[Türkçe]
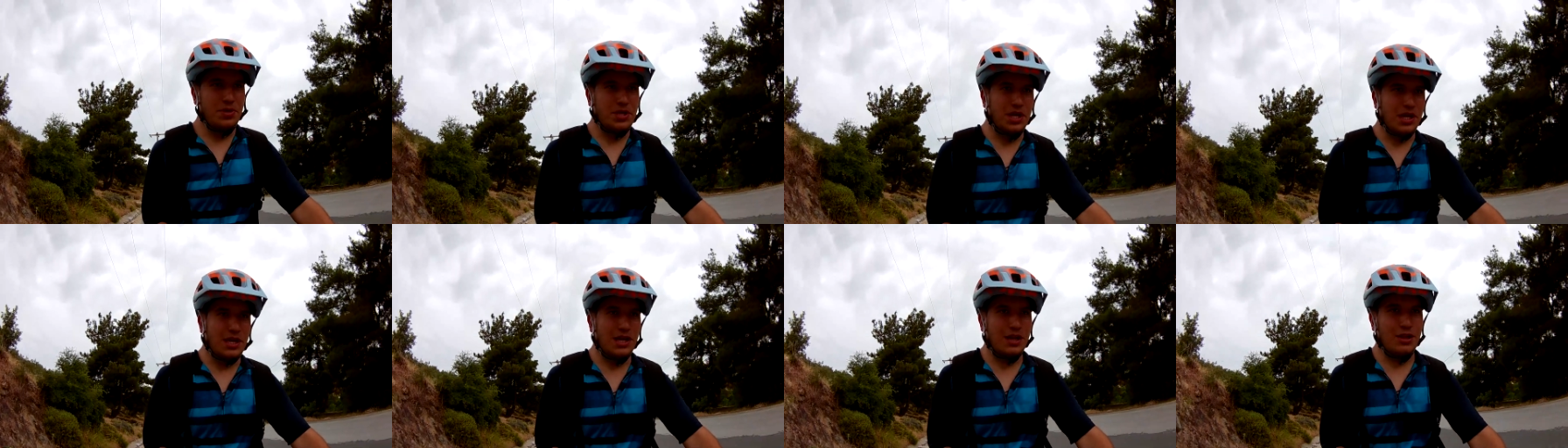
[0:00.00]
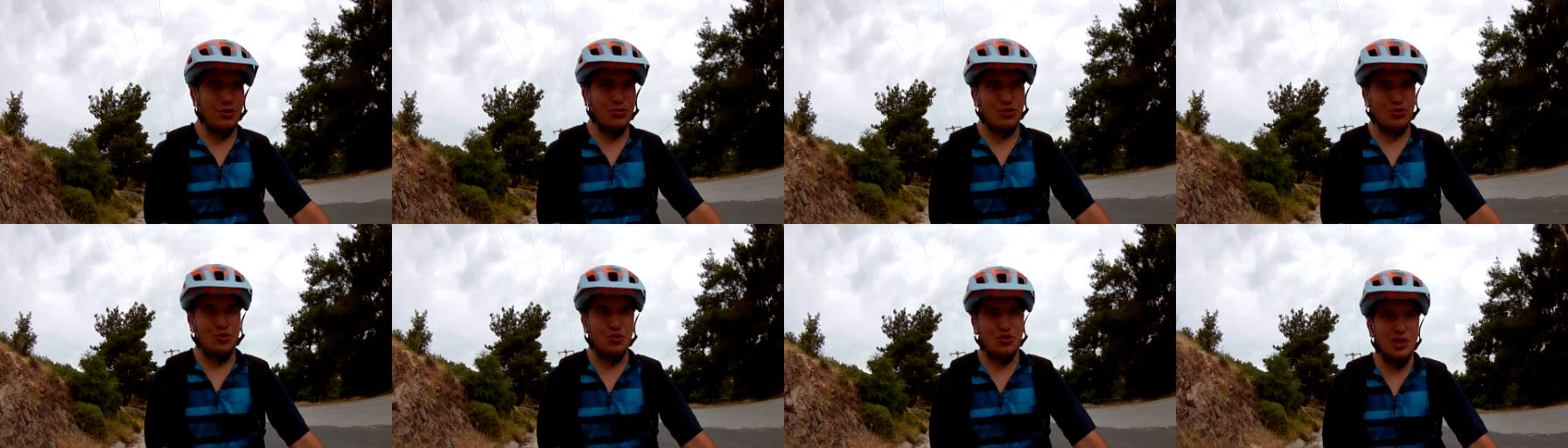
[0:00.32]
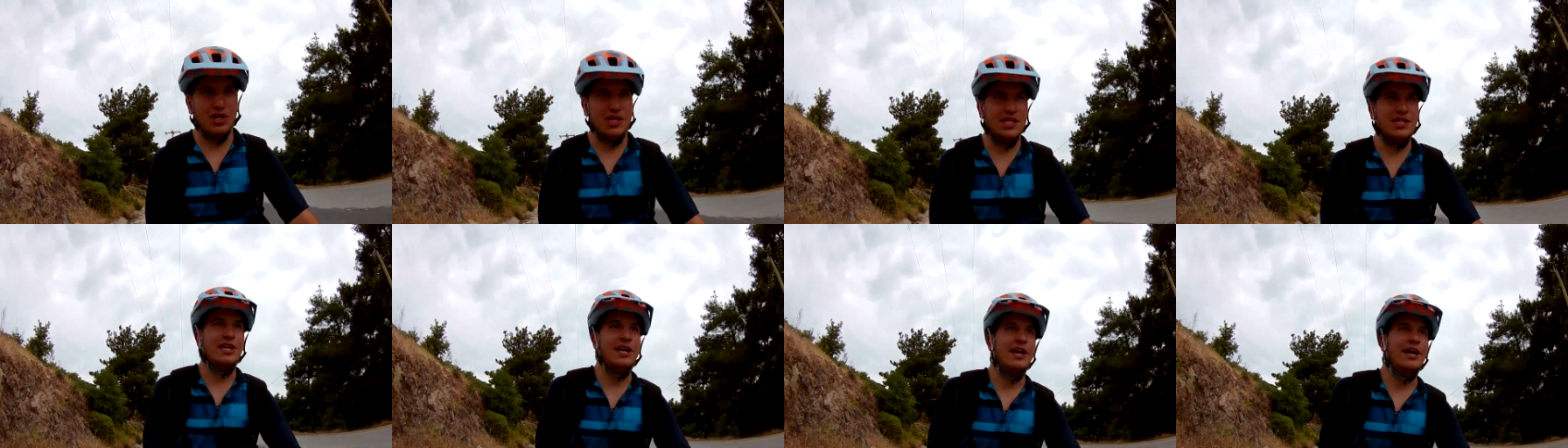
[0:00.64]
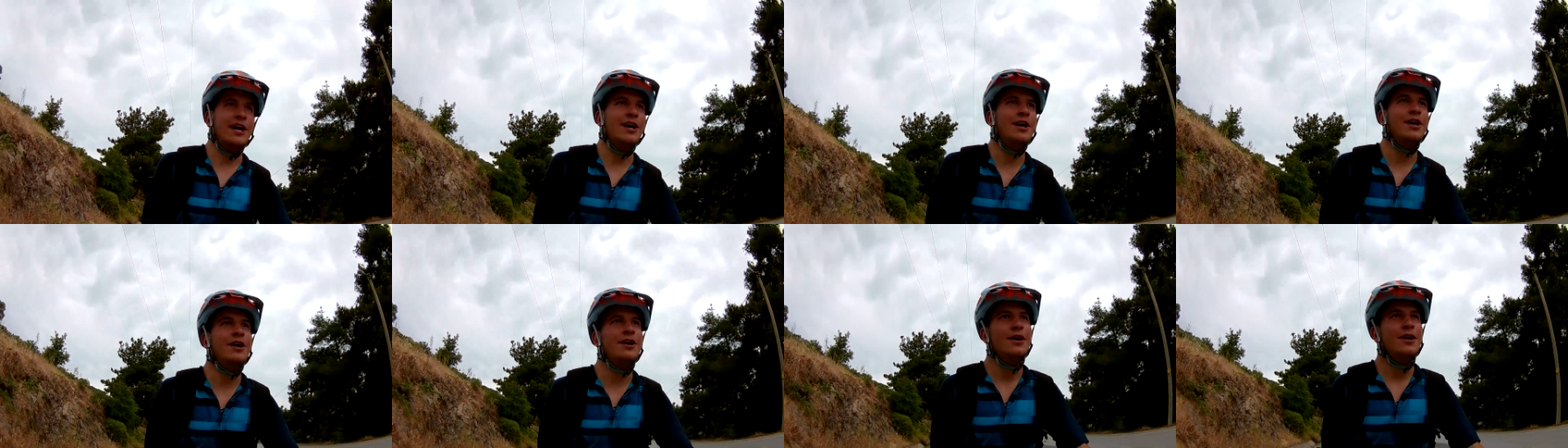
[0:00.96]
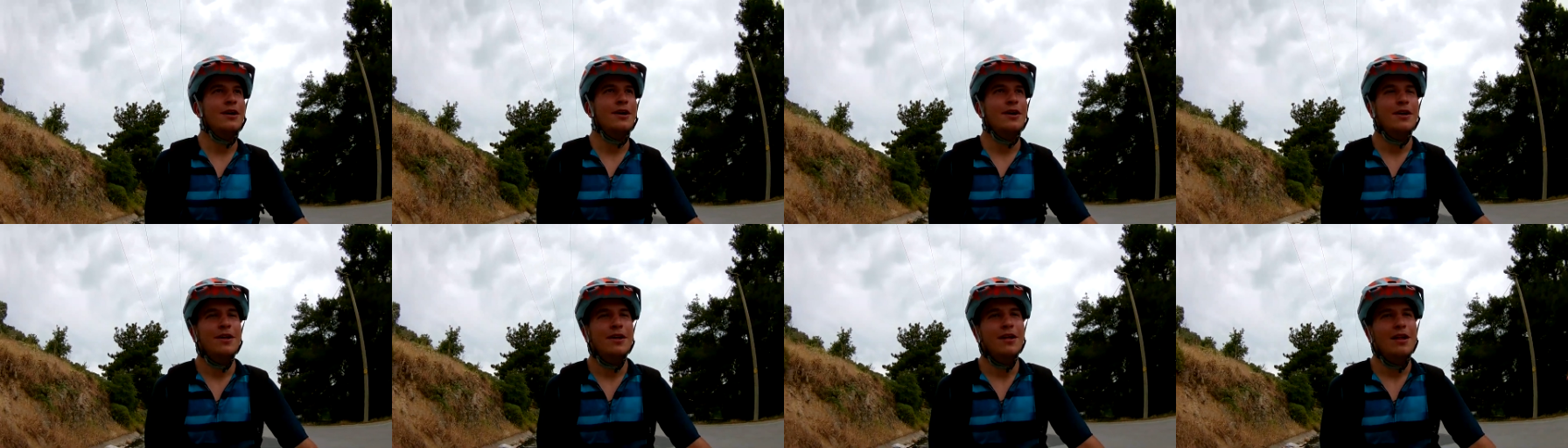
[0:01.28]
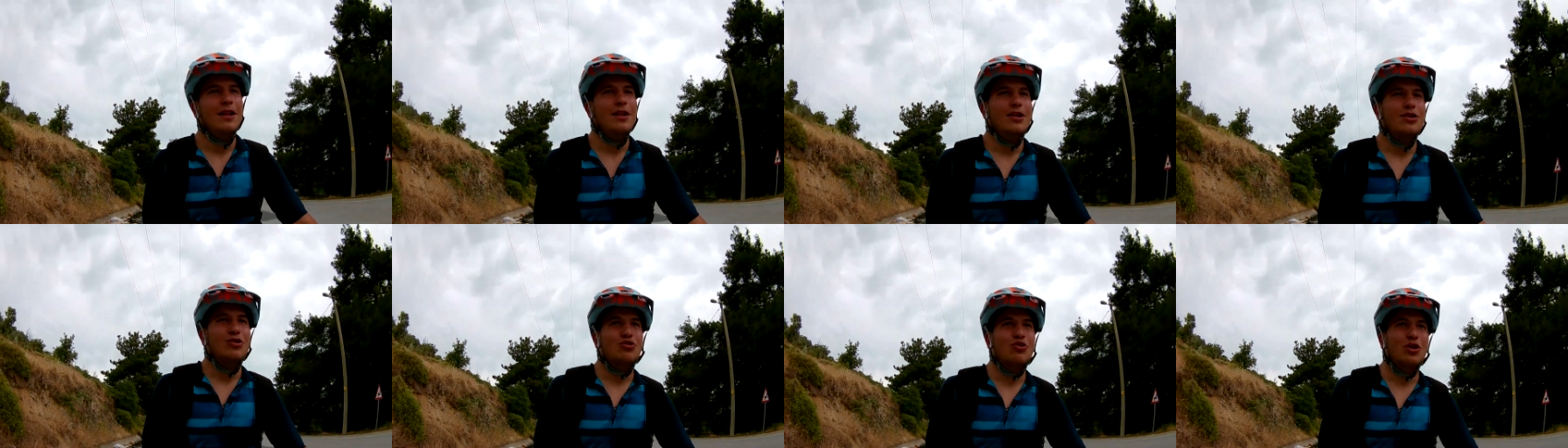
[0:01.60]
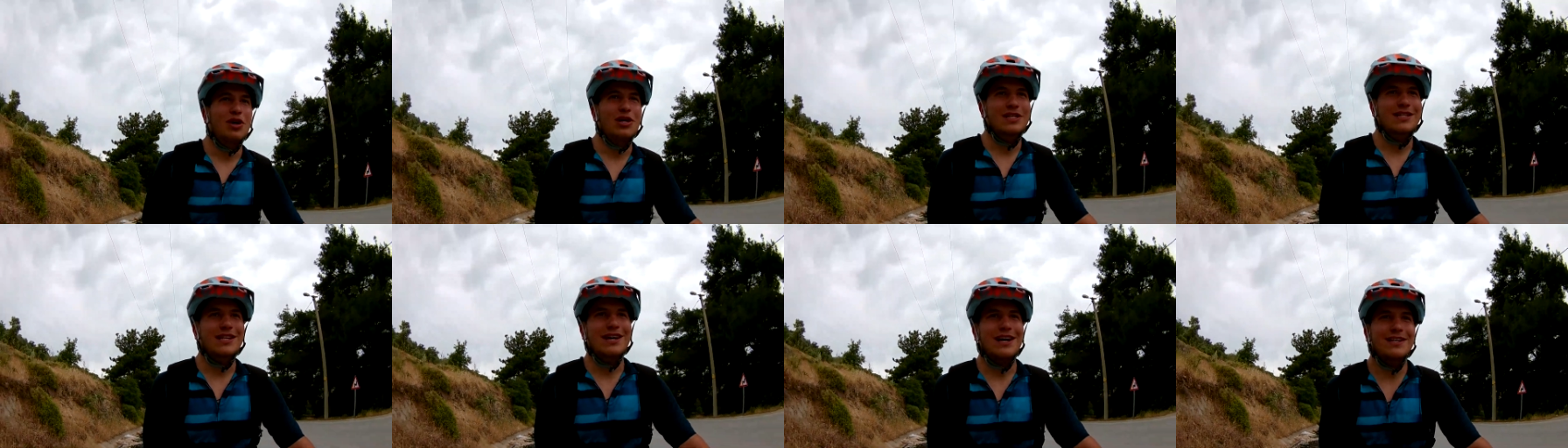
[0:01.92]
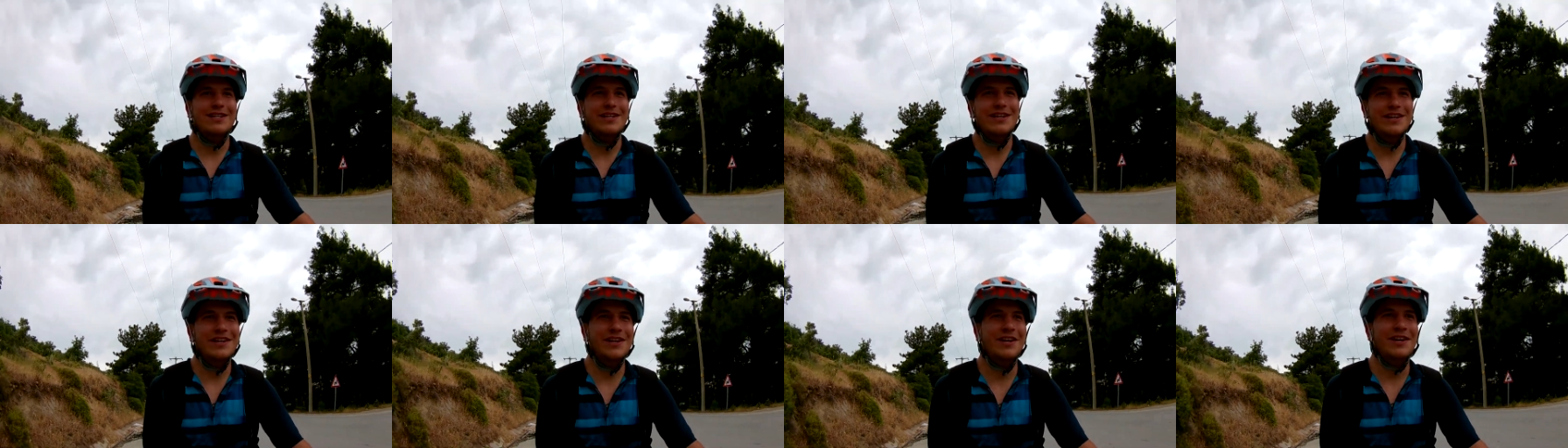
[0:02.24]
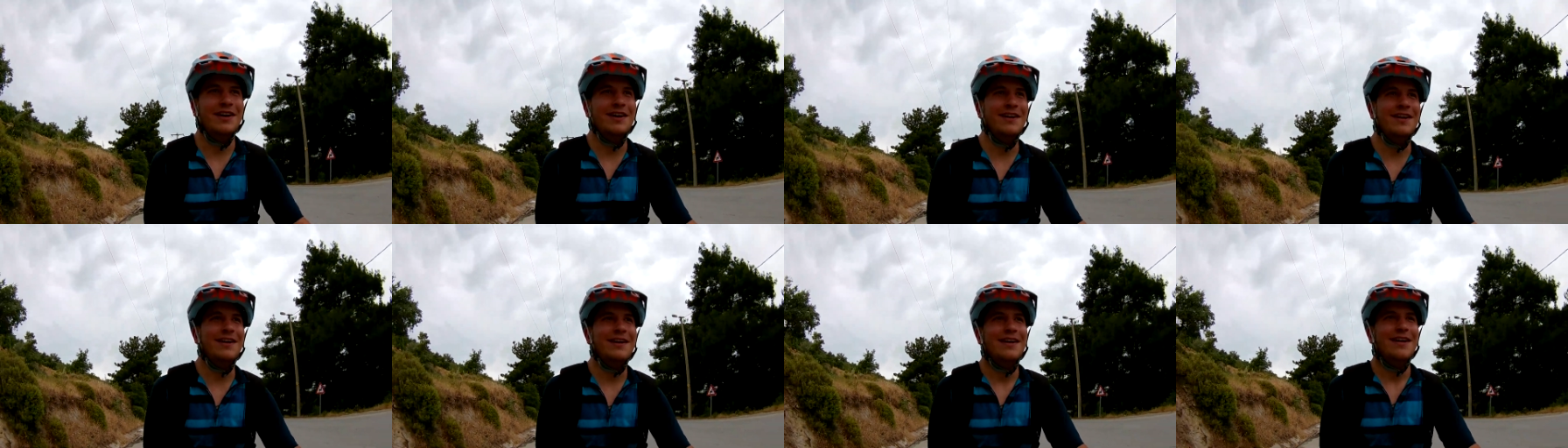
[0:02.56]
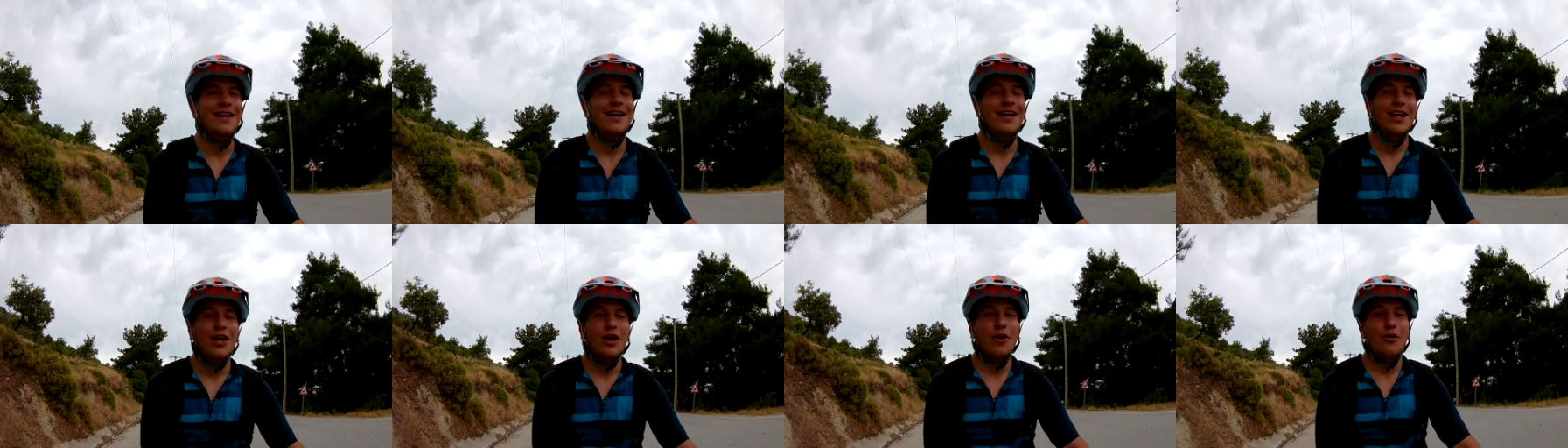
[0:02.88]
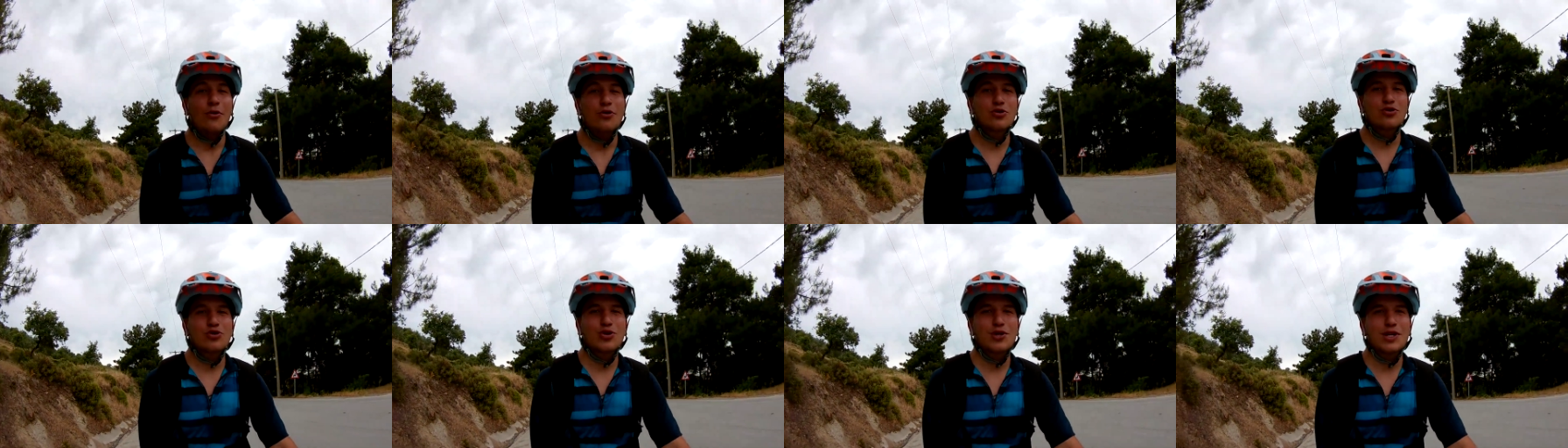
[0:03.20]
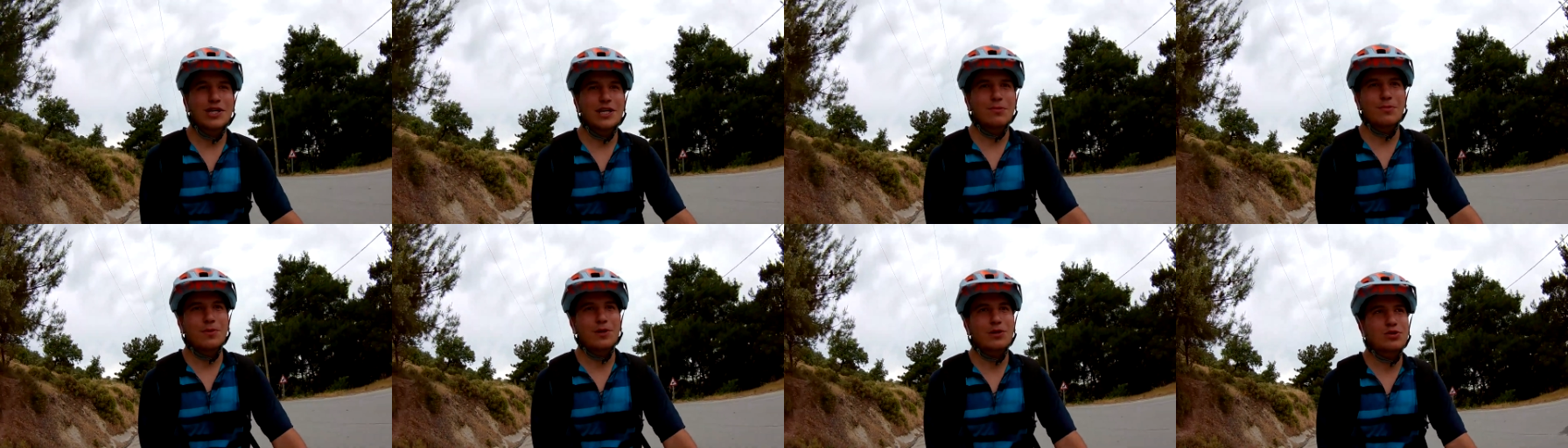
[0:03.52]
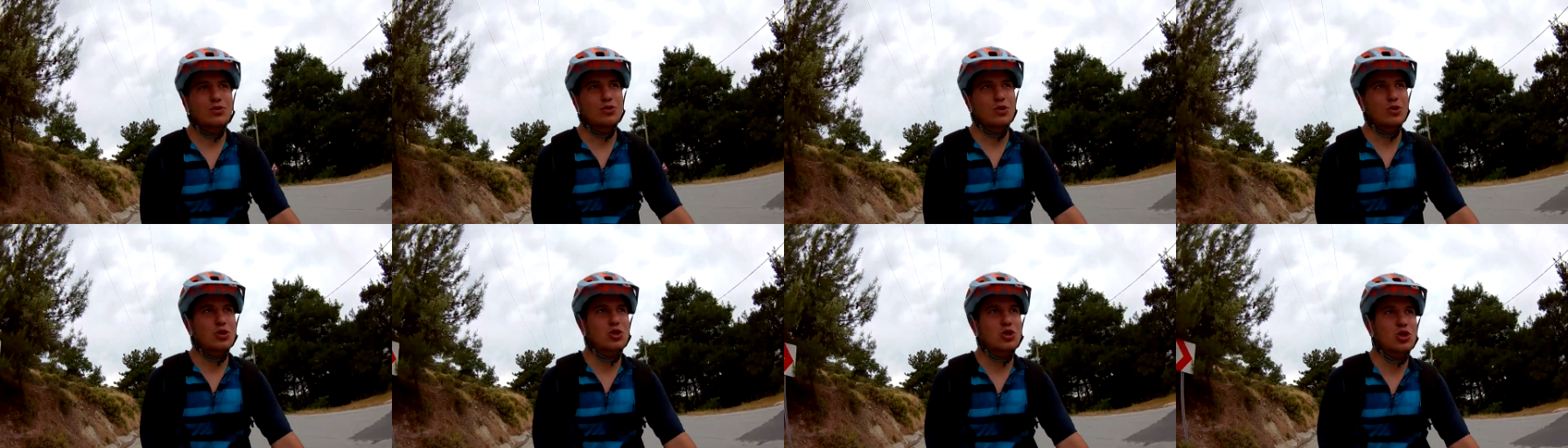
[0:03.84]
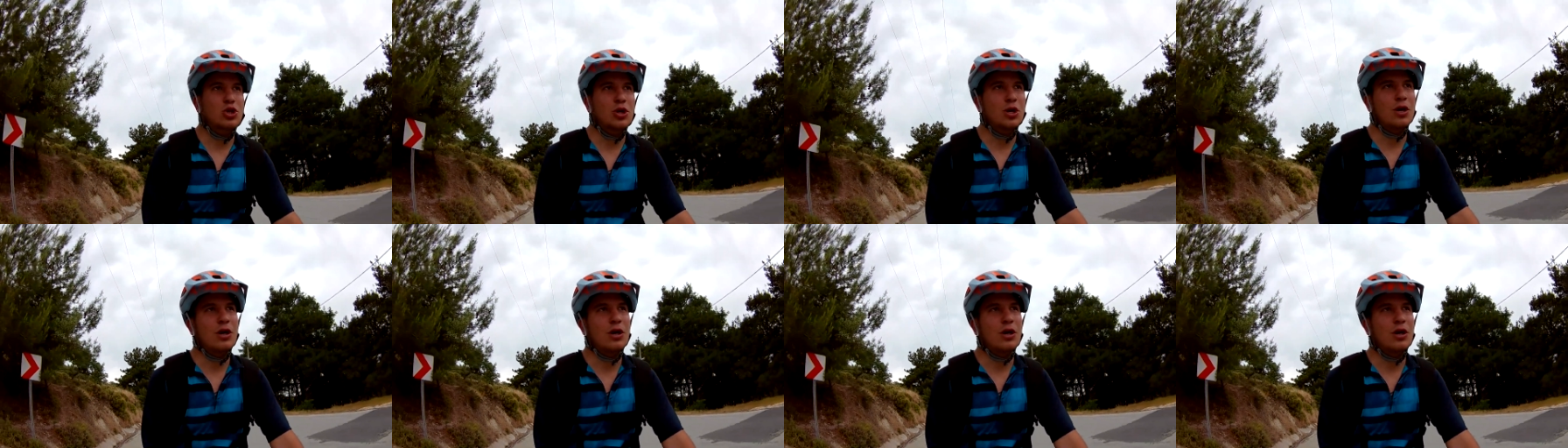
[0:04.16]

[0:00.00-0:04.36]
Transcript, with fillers: bir şekilde düşüneceğiz. Şu an sadece o suya girmek istiyoruz.